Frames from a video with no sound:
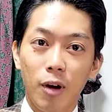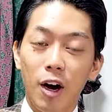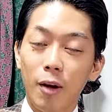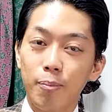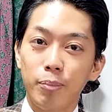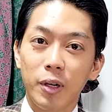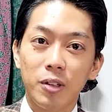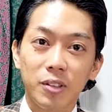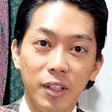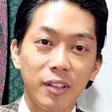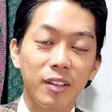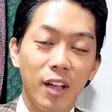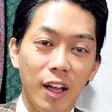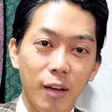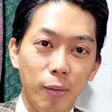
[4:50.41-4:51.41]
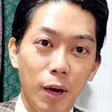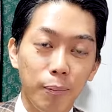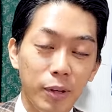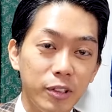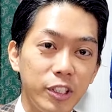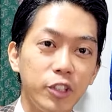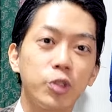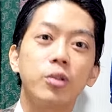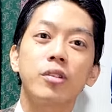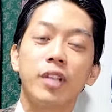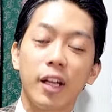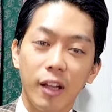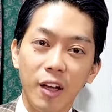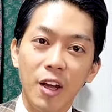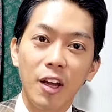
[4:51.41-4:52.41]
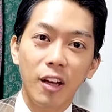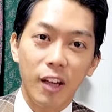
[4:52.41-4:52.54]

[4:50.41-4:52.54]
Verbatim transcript: まあ、800点台、まあ、820点、